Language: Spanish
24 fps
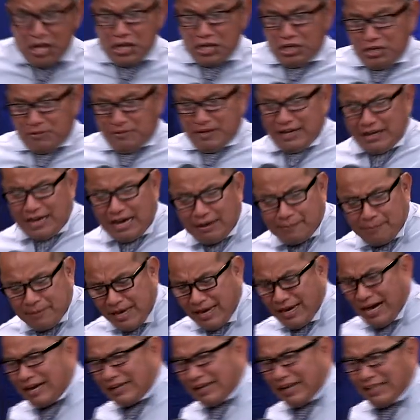y bien,
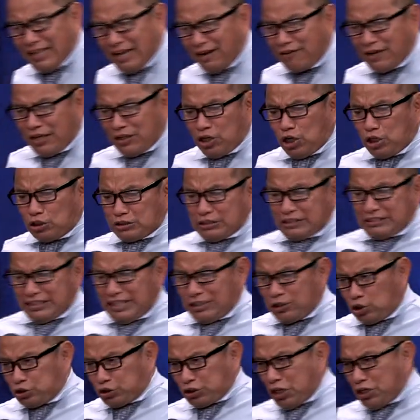bien agradable a Dios,
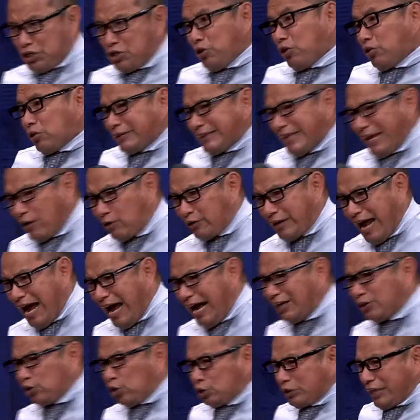diciendo, Señor, te he
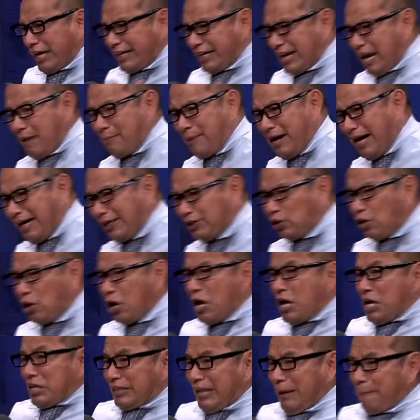orado, te he clamado,
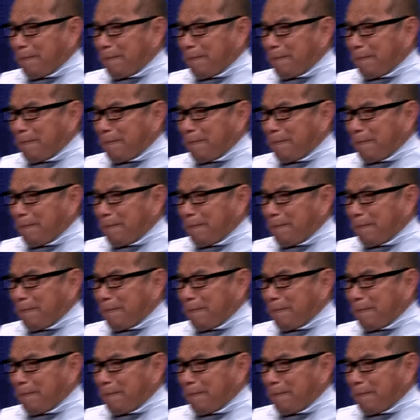te he